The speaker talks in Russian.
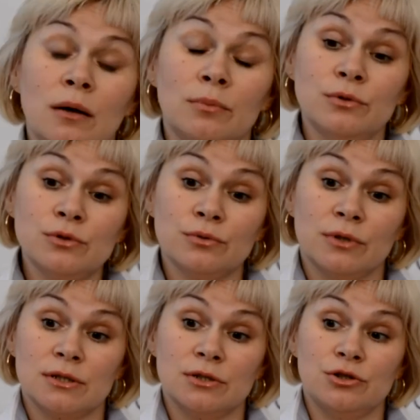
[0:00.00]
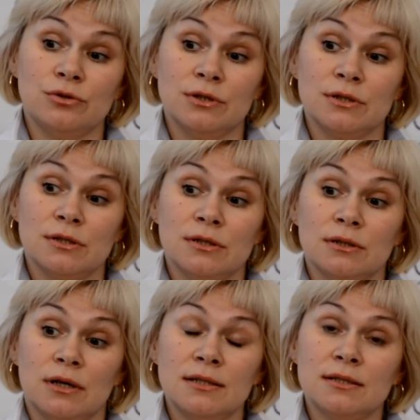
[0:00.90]
Плюс у нас еще есть
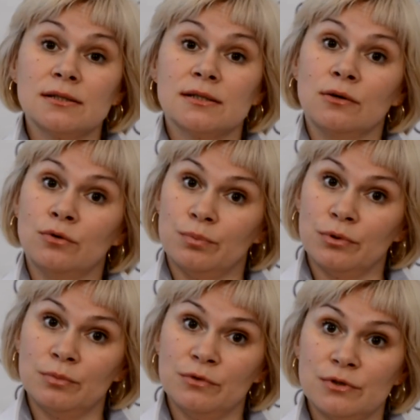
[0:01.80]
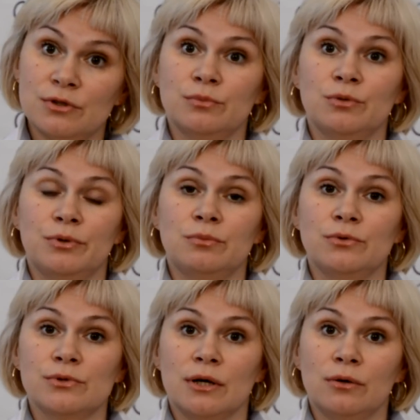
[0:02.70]
э, отдел закупок, мы ведем
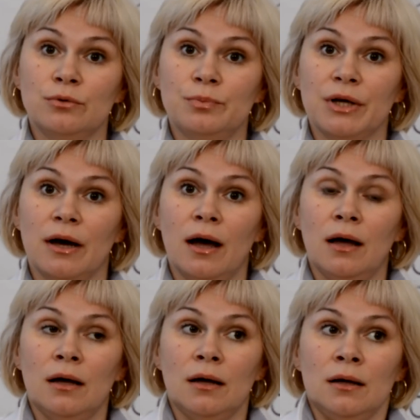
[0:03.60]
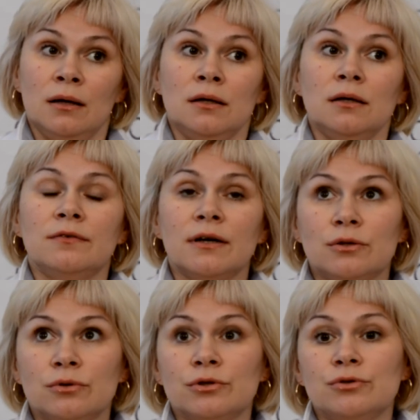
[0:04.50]
напрямую закупки.
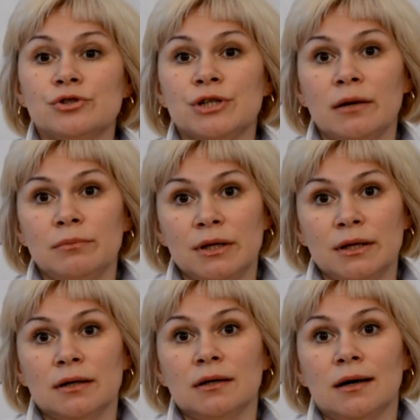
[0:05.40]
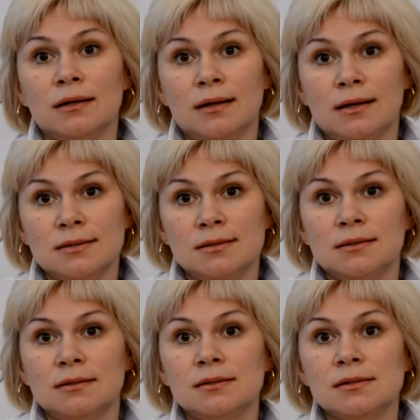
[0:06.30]
Эквадор, Южная Америка,
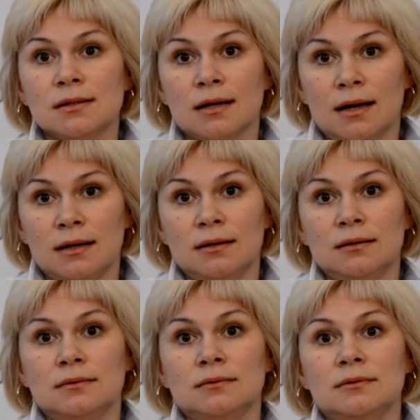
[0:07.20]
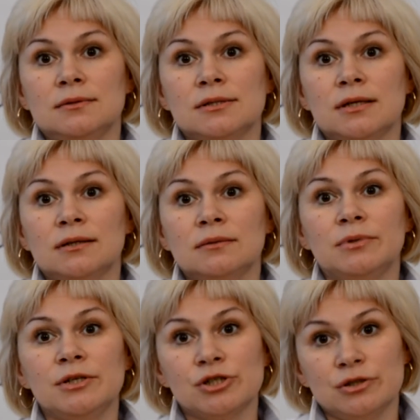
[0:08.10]
Голландия, Израиль, э, страны
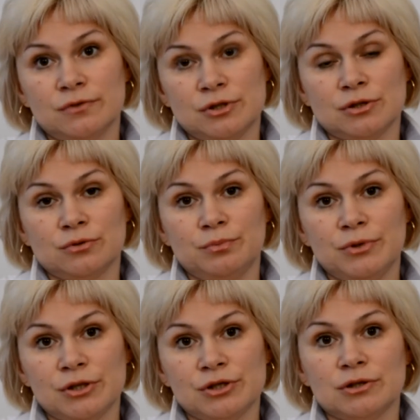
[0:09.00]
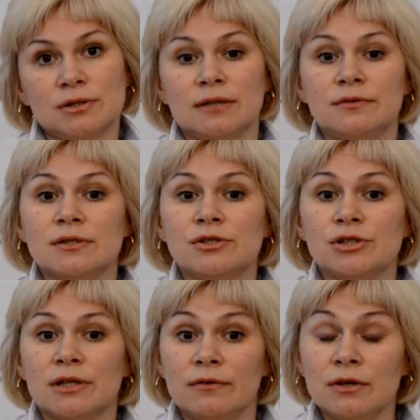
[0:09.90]
ближнего зарубежья. Соответственно,
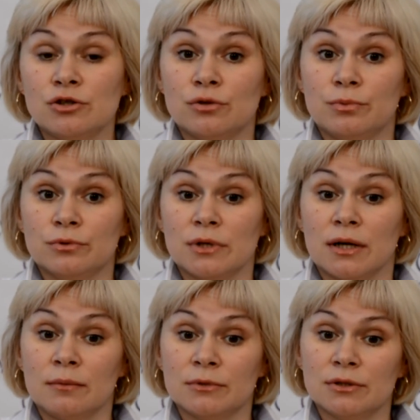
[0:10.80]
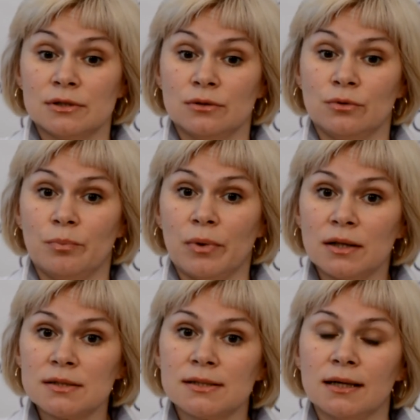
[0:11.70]
человек, чтобы он грамотно
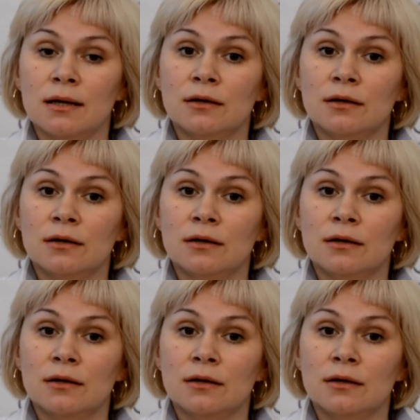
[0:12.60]
закупался,